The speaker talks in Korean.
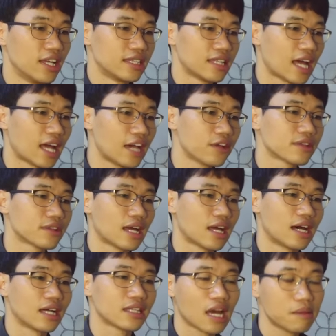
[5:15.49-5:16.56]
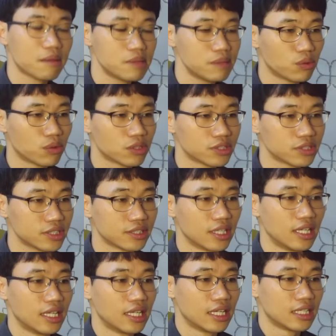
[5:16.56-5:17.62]
나였다 t 탐을 본 것은
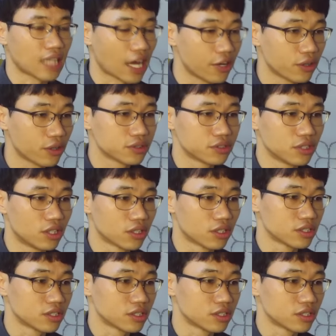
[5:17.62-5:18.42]
나였어.